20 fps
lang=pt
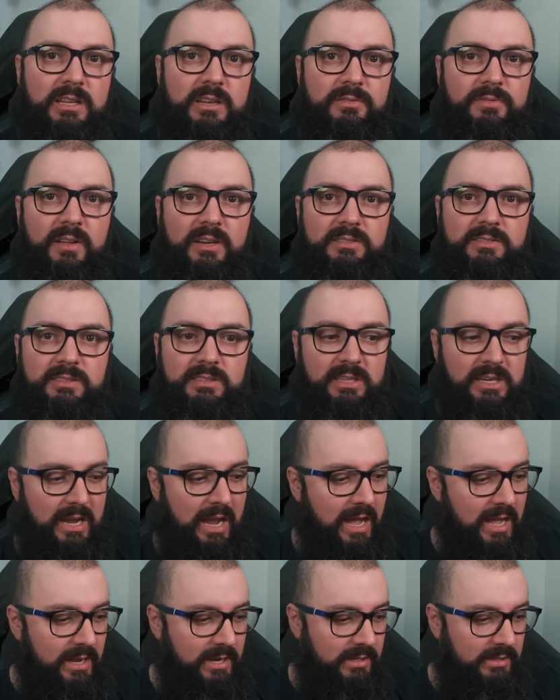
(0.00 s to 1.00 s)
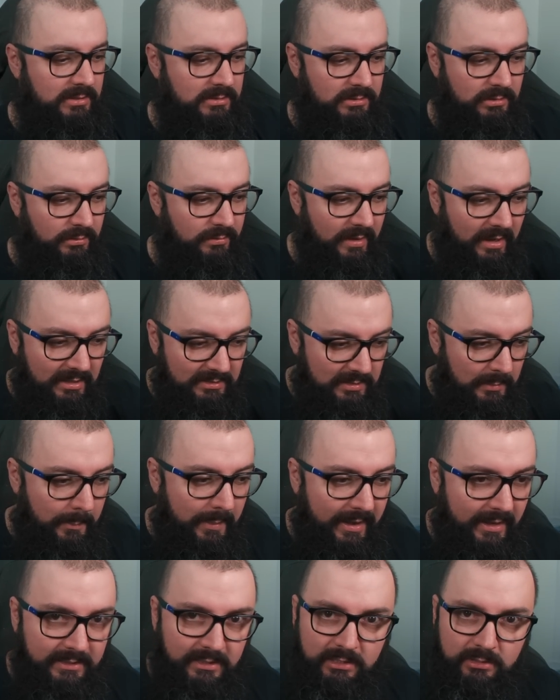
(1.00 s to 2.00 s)
ele fala assim, cara, não vem com essa
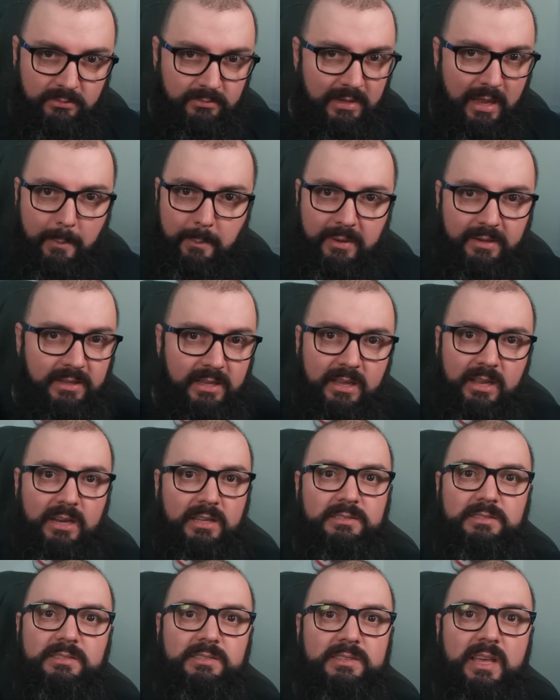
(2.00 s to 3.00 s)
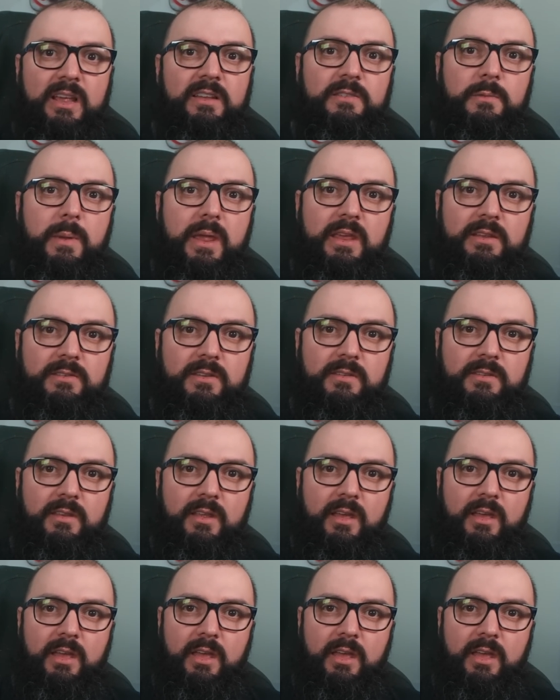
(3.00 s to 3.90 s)
parada que tu quer aprender inglês em seis meses.